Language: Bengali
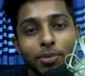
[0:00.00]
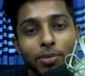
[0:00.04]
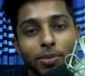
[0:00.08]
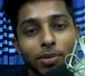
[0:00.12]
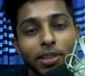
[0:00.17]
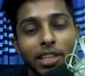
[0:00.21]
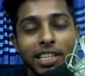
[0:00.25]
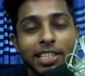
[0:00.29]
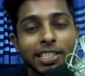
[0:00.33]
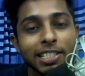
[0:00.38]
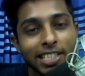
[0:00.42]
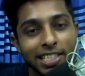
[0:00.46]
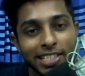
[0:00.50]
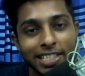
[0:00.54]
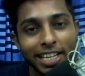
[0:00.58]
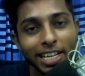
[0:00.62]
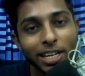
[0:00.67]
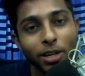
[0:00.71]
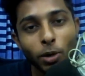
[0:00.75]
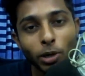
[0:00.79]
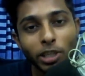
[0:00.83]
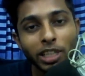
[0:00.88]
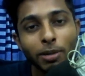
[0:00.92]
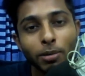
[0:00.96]
তিরিশটা
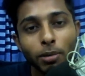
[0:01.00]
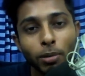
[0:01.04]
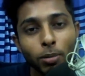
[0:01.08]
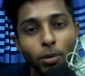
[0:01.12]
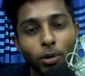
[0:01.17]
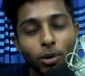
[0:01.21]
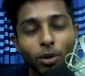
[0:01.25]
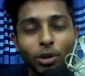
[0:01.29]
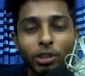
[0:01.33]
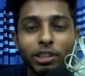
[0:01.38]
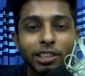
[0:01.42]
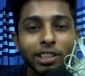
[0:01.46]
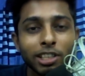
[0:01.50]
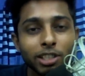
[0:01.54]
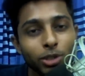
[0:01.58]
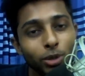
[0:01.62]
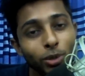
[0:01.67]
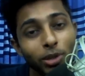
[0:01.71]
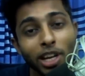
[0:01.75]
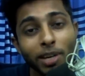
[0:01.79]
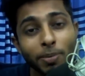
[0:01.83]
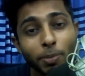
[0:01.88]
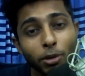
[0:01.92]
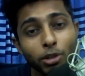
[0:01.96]
সেকেন্ড কথা বলবো কথাটা
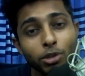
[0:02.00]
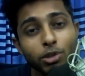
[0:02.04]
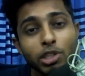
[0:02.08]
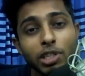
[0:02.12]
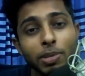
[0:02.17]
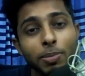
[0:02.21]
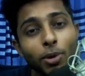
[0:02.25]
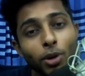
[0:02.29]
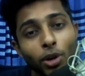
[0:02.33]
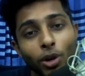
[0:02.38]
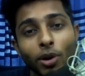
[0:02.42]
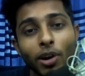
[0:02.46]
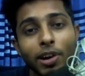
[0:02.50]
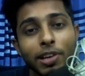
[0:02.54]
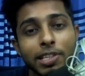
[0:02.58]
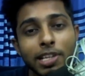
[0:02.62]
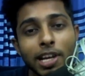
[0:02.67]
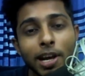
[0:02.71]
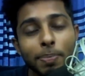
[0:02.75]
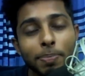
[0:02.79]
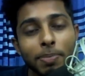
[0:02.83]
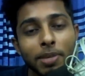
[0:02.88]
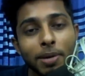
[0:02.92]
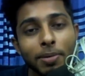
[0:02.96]
শোনার পরে যদি মনে হয় যে
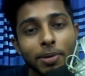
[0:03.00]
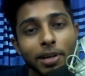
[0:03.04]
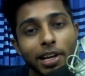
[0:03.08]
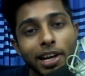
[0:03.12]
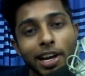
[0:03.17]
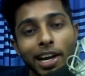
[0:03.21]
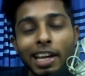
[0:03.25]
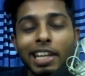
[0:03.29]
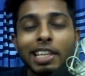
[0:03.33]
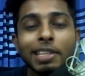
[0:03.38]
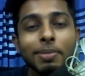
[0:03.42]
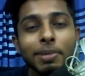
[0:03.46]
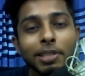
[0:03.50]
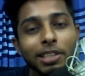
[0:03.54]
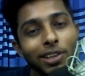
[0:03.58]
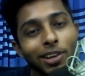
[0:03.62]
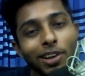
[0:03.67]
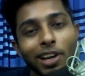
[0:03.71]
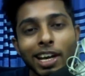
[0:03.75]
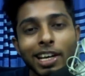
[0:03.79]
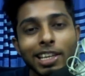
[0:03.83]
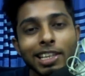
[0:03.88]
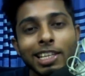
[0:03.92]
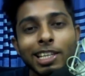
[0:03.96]
আপনি আমাকে গালি দিবেন তাহলে
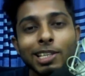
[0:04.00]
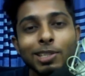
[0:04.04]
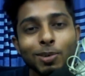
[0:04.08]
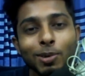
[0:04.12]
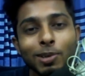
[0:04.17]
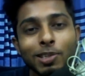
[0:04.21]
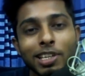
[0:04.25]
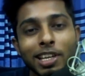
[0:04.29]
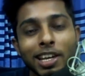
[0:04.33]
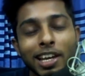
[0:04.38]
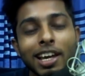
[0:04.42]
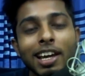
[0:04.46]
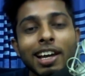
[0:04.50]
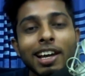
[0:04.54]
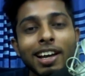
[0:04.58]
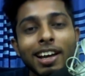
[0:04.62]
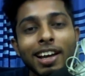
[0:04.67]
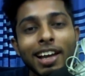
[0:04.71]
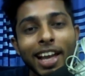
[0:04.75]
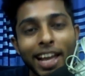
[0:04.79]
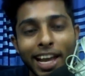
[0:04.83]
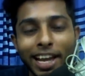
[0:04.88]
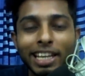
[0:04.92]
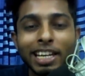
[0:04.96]
গালি দিয়ে চলে যান
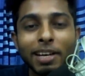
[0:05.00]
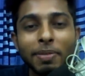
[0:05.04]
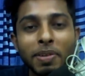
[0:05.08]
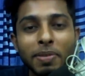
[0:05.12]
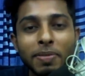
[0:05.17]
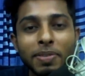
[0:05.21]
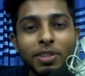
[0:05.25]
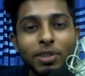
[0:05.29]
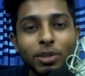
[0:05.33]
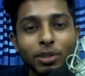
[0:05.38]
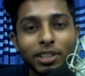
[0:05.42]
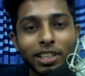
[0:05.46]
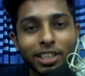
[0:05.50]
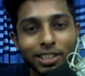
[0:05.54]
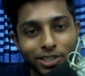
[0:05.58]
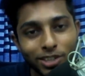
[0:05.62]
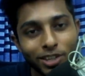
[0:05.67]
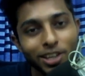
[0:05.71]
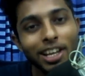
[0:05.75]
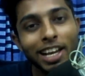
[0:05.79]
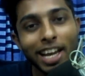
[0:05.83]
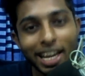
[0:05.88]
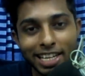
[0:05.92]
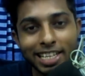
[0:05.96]
এই টাইপের ভিডিওতে
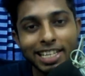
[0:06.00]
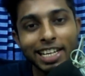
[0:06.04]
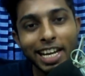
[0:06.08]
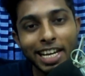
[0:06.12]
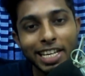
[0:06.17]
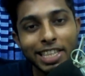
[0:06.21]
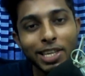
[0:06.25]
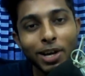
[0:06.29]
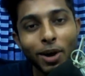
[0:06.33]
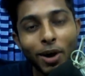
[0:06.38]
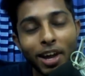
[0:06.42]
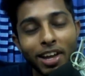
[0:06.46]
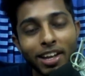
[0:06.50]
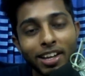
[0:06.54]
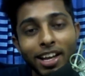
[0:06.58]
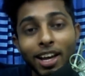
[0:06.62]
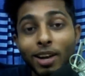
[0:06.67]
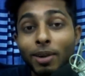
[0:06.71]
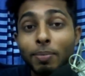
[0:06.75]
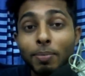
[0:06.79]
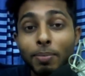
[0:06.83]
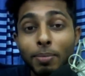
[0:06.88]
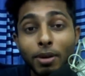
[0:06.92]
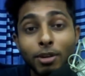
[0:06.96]
অ্যাকচুয়ালি গালি খাইতে হয়
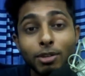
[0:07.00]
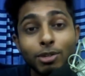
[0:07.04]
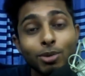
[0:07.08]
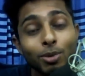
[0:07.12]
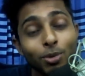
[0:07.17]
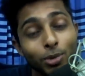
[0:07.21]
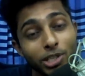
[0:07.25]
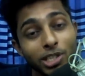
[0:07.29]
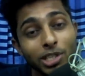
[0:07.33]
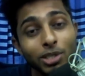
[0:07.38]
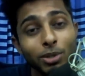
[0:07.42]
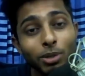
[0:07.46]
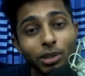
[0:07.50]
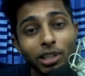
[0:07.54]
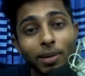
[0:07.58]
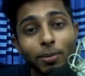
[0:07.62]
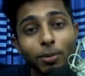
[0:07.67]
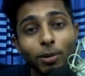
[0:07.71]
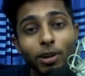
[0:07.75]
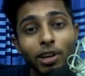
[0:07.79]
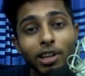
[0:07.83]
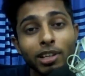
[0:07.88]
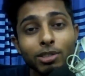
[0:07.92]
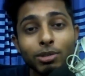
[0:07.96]
কারণ মানুষ উচিত কথা
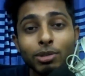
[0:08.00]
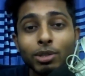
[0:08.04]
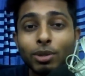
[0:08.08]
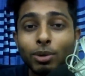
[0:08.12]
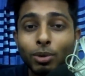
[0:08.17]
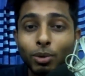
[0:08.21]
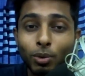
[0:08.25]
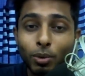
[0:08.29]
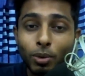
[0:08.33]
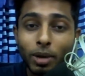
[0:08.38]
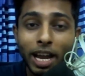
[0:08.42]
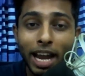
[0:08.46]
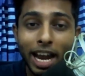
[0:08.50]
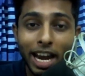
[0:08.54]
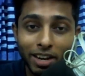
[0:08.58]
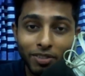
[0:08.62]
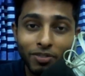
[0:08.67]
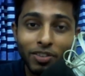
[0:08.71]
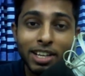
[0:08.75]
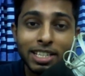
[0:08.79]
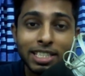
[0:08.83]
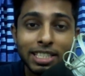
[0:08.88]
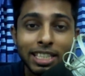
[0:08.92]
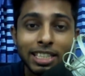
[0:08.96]
বললে যদি কোনো
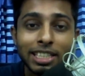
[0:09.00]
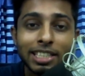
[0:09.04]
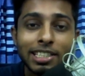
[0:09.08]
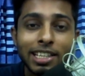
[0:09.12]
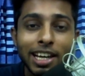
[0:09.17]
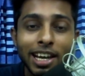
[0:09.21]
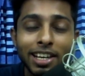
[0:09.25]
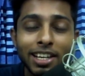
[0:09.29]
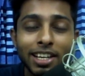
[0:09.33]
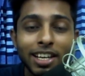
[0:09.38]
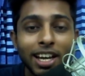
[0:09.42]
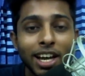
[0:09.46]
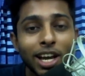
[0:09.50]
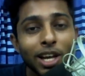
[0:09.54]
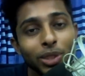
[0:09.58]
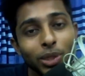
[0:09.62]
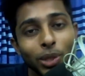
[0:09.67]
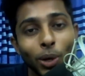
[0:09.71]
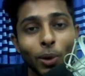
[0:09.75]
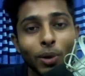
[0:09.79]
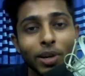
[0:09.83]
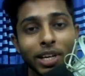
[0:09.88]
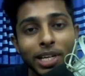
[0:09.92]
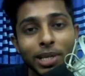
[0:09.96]
অ্যাডভাইস দিতে যায়
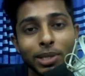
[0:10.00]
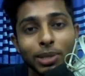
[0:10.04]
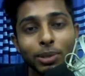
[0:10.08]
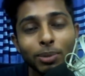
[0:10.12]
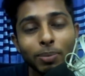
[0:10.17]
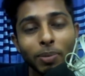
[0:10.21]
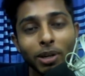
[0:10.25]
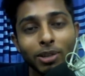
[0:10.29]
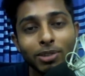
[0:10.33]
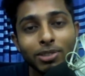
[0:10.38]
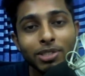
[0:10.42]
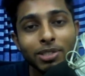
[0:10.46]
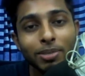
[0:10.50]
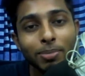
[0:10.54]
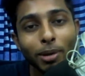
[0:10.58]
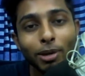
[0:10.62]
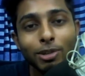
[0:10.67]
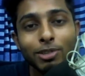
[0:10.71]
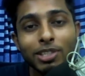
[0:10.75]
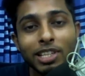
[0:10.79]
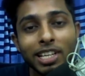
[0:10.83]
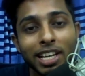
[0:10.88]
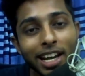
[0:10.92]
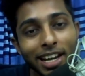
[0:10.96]
তখনই কিন্তু মানুষ
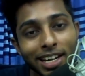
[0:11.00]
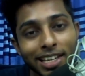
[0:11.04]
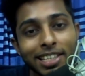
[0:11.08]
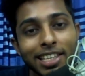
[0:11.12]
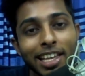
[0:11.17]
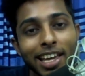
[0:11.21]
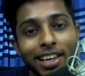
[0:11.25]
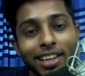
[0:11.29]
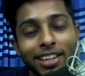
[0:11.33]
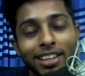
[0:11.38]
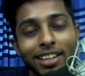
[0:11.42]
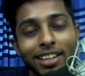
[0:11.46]
মানুষকে গালি দেয়